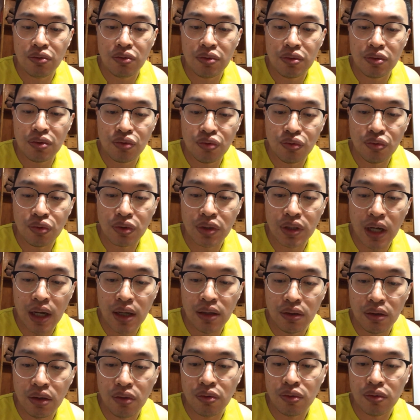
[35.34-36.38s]
术战
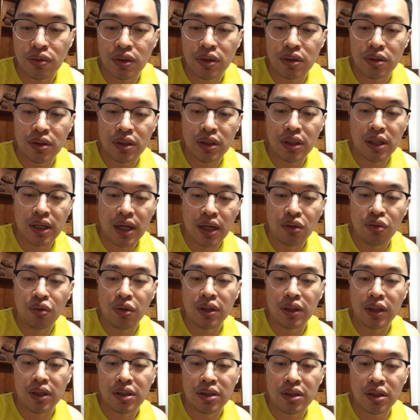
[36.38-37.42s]
斗机联队
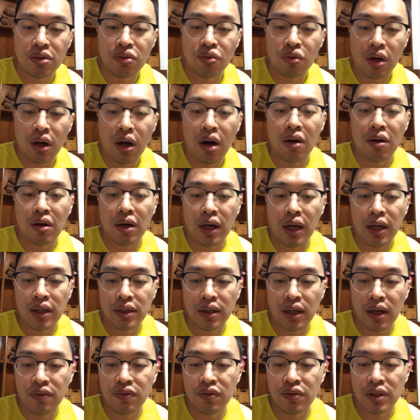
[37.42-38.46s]
的“经国号
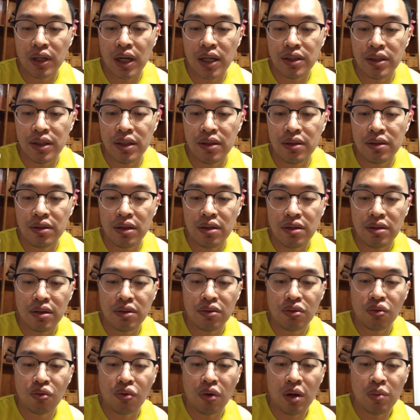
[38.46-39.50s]
”IDF 战机进行
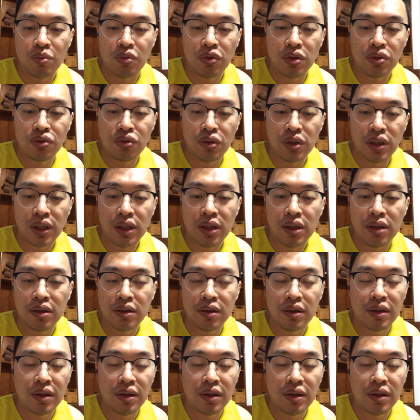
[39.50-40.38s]
广播驱离，